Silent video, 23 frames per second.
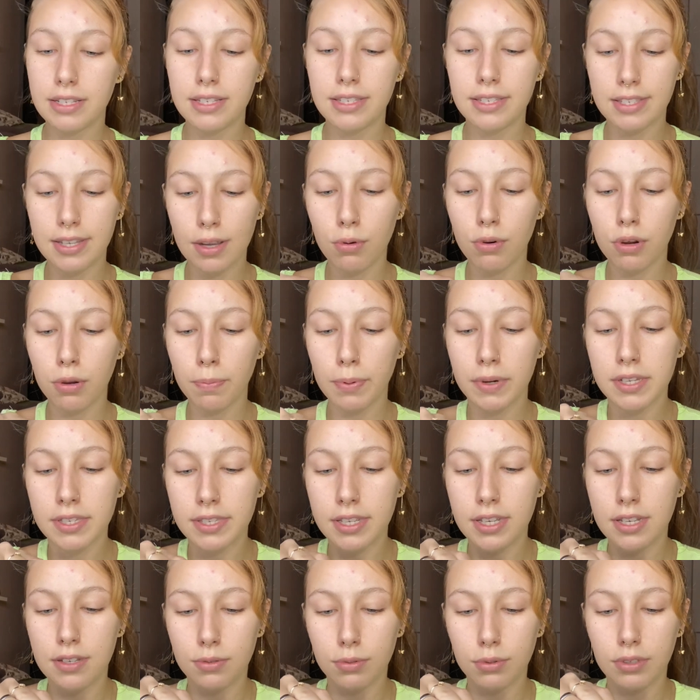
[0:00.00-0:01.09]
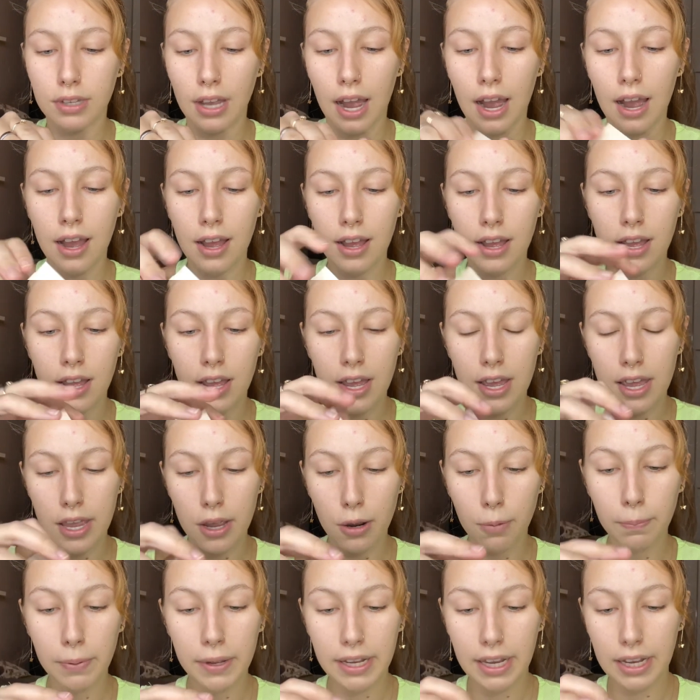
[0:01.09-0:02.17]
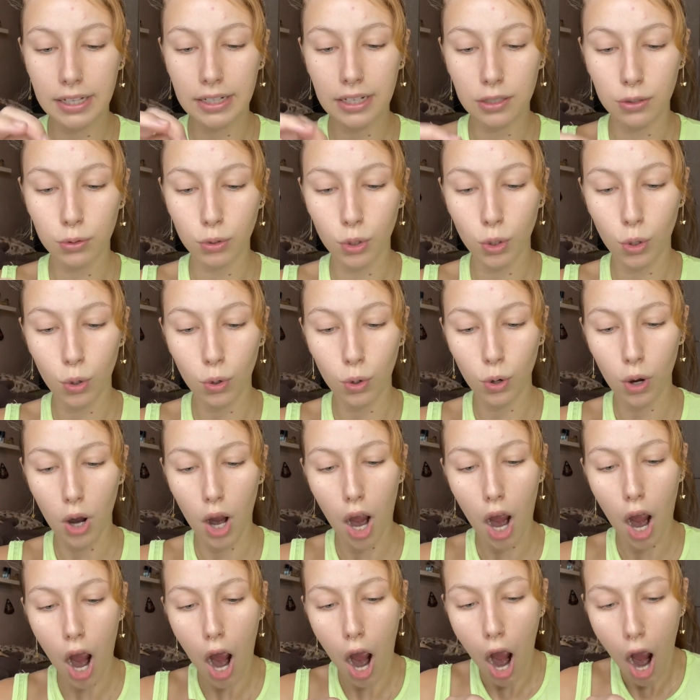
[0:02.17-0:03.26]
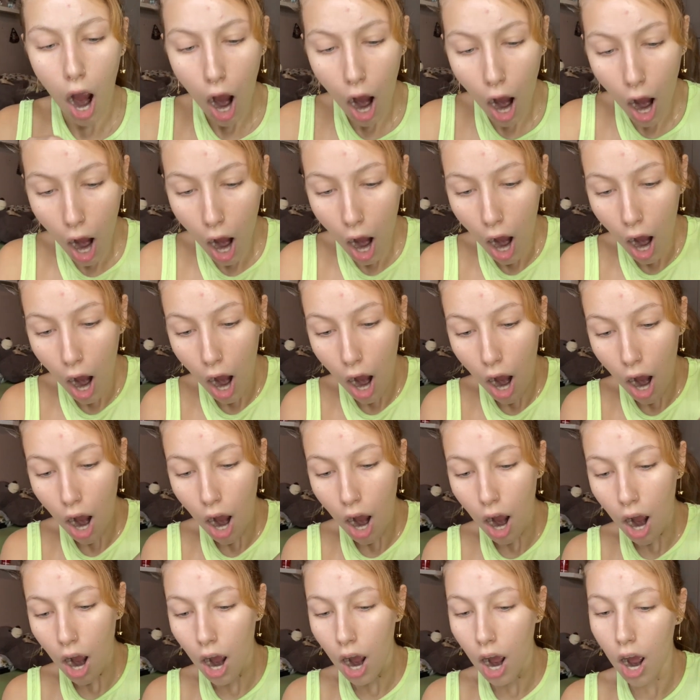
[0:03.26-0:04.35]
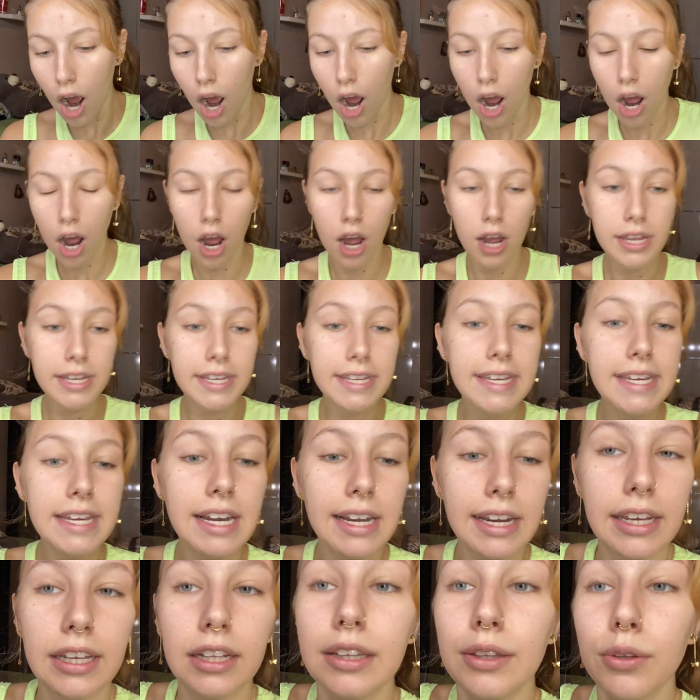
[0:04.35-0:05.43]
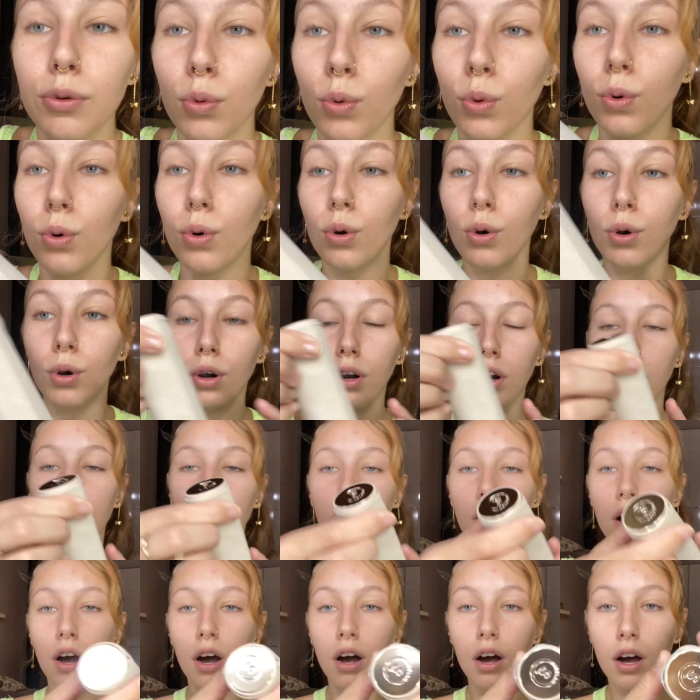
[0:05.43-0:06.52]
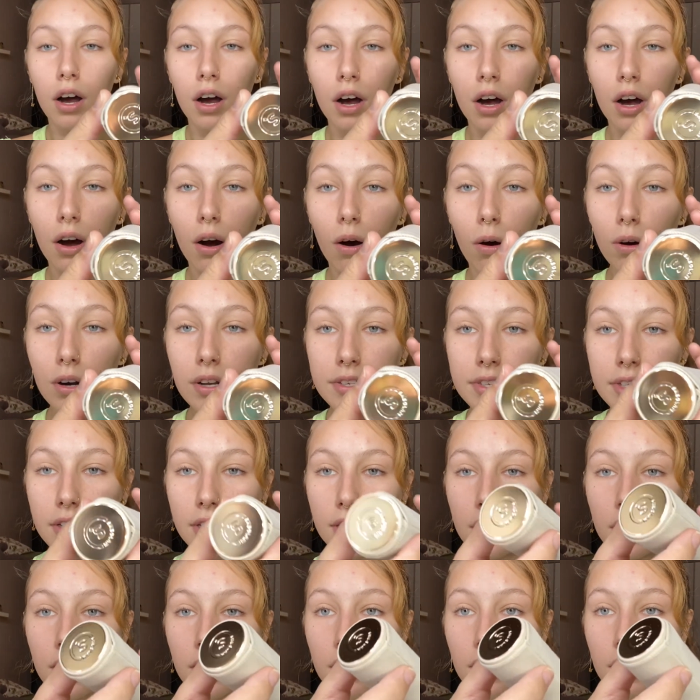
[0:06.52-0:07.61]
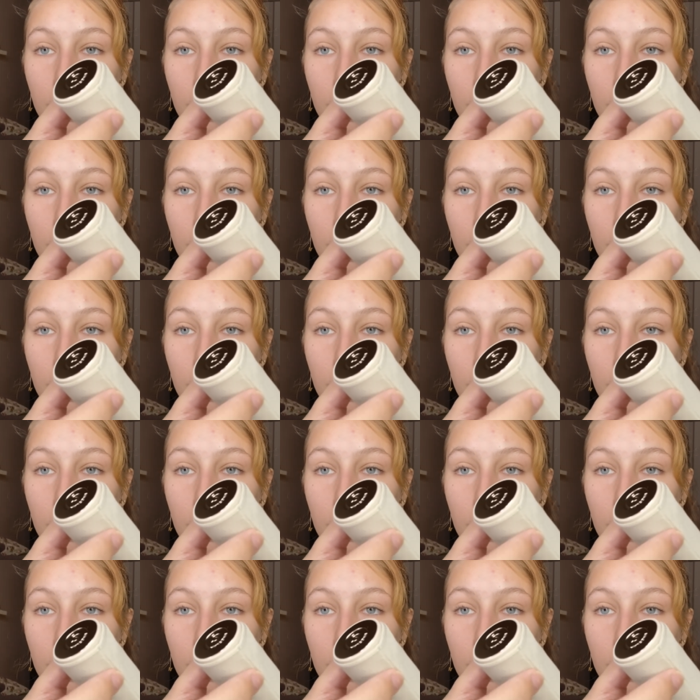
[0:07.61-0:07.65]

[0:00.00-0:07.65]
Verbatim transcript: ser o que eu preciso, tá? Eu peguei na tor... Oh, que lindo! Olha isso aqui!